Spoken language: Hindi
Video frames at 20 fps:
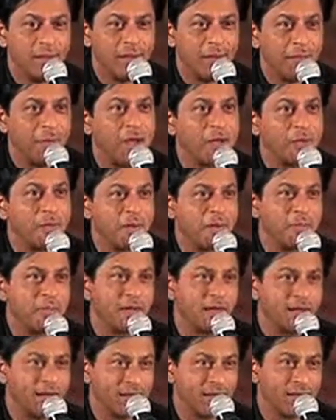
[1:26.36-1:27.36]
अपार प्रेम
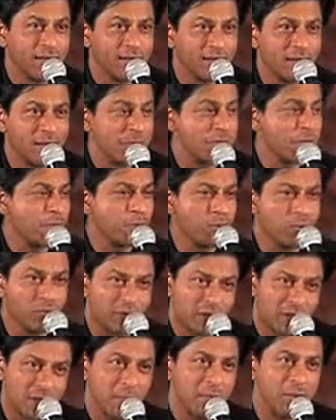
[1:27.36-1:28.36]
मिला है हम
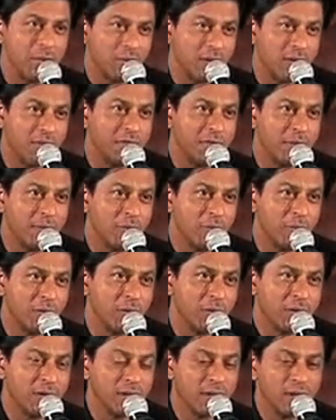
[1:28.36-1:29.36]
सबको जितने भी लोग हम फिल्मों में
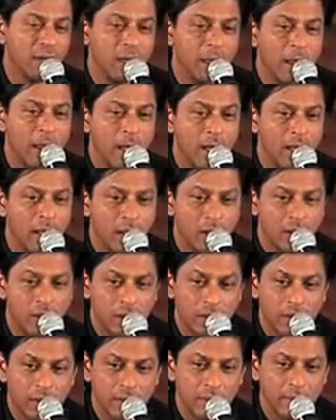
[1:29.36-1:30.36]
होते हैं
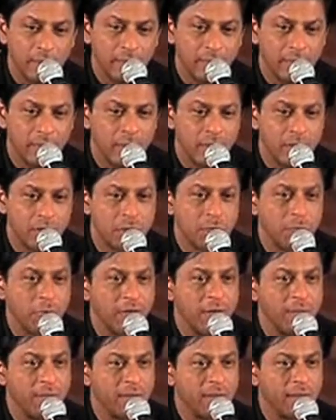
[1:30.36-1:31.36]
और उस
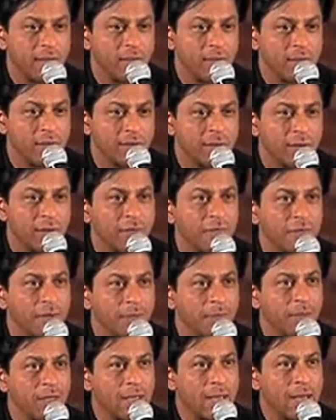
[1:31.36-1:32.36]
प्रेम के लिए मैं सिर्फ
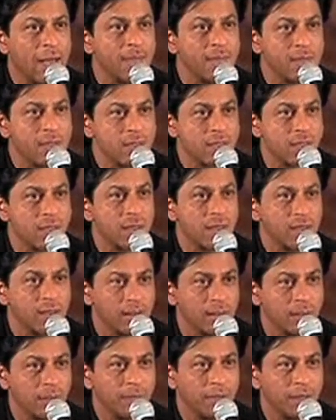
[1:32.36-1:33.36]
अपने काम के
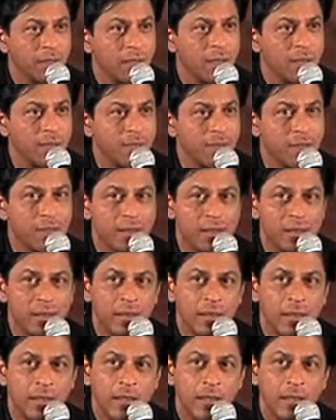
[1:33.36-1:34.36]
ज़रिए अपने काम के
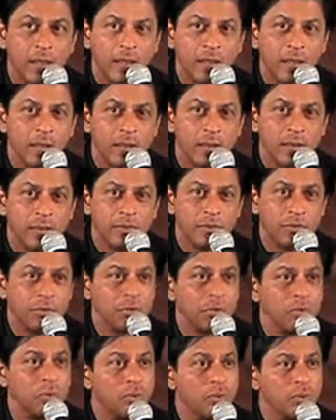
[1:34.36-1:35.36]

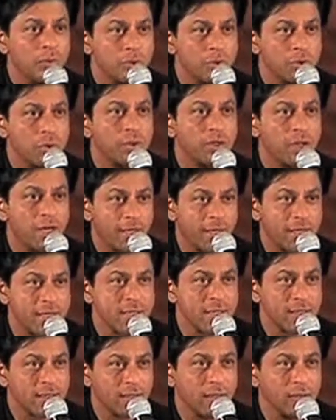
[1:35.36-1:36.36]
थ्रू शुक्रिया कह
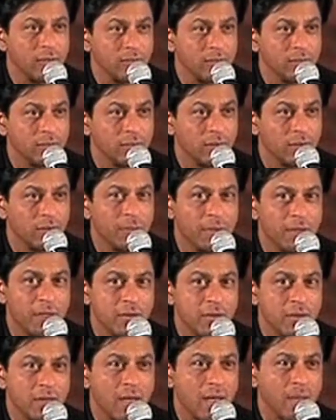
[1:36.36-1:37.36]
सकता हूँ और
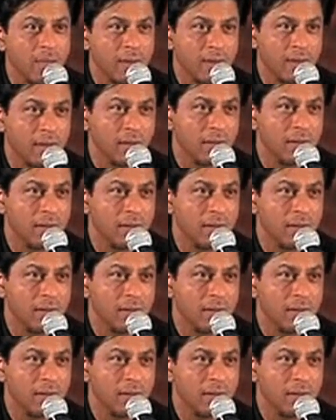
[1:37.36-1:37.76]
मेरा जो काम है